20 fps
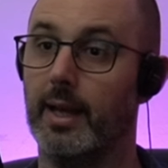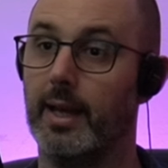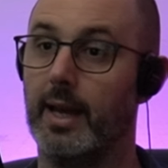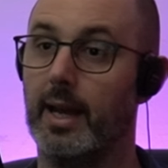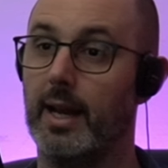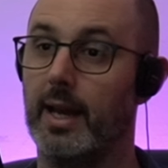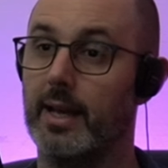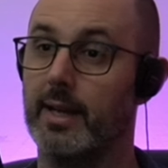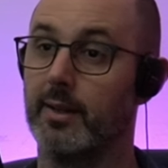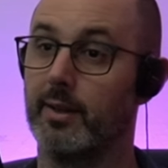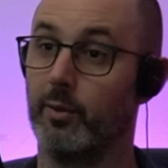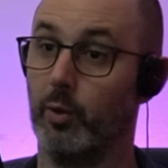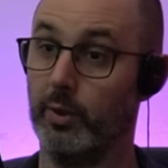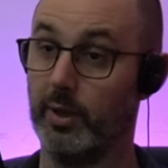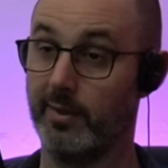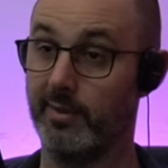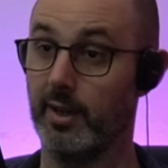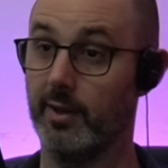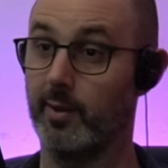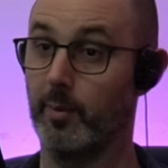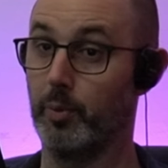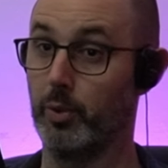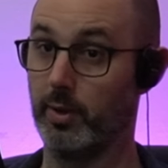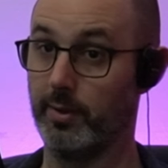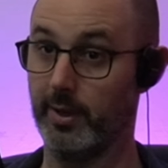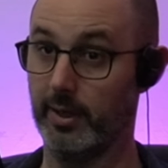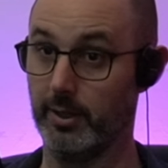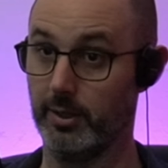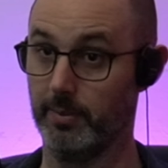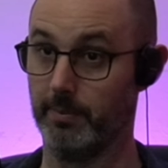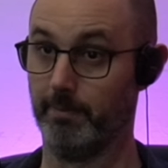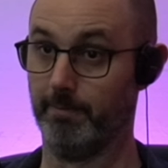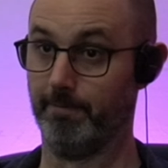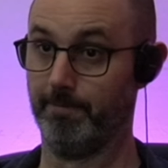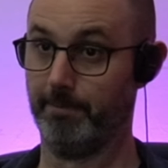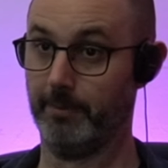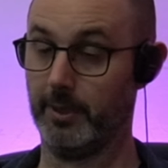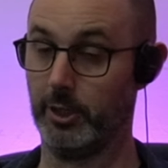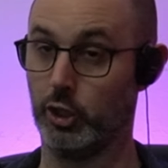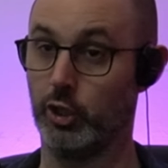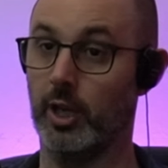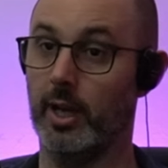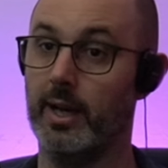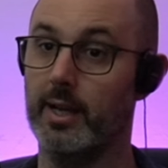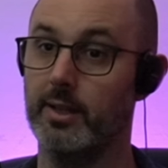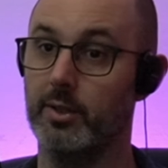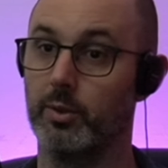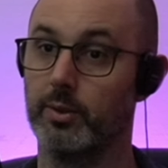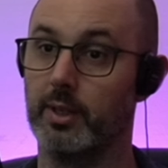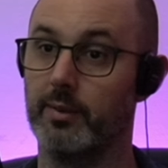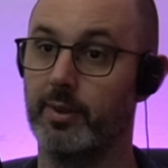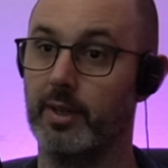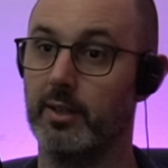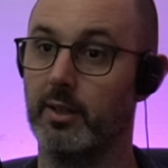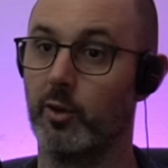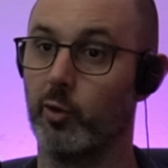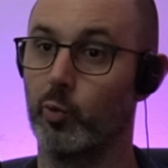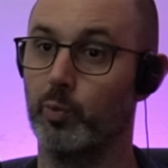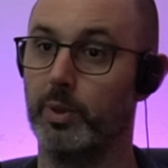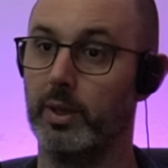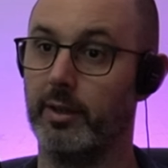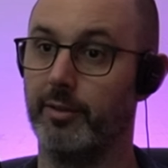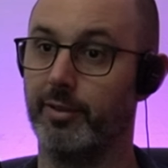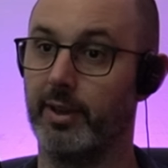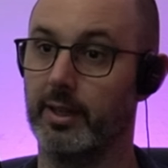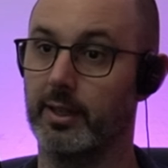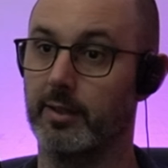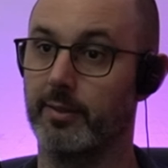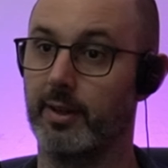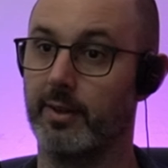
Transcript: erleiden 160% Schaden und eventuelle Supereffekte,